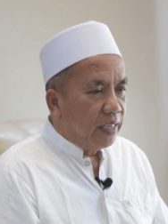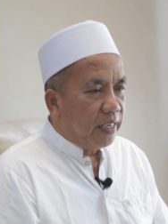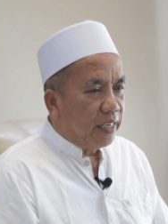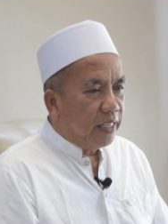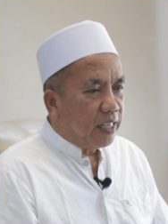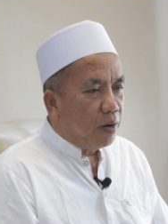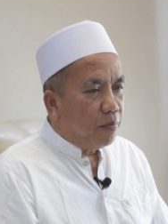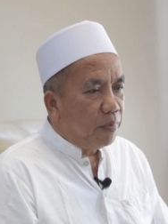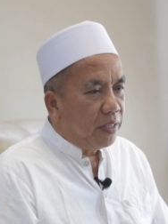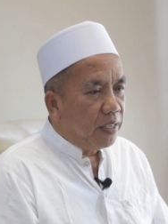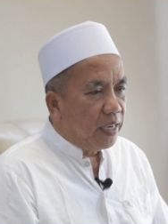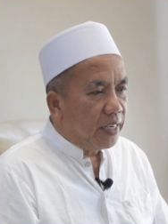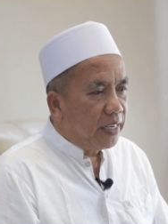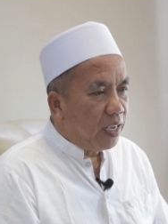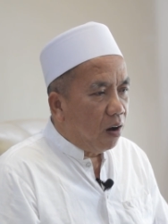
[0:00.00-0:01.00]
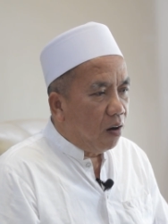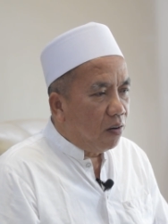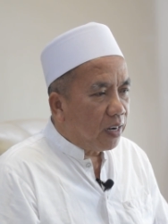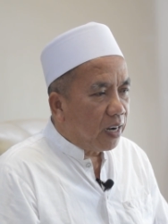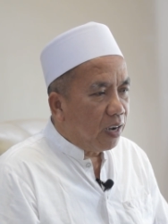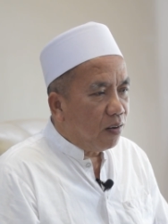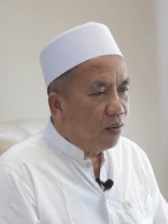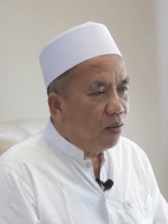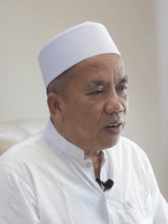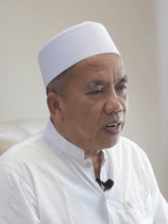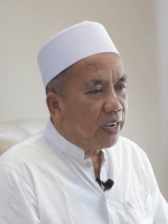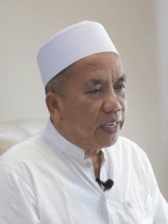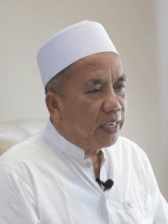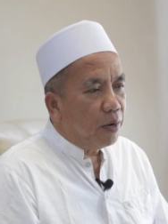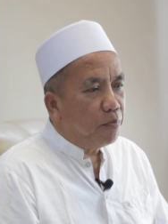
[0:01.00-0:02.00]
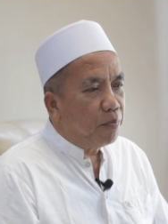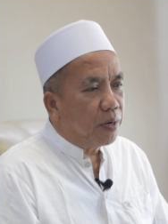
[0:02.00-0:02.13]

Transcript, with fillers: kita menjadi orang-orang yang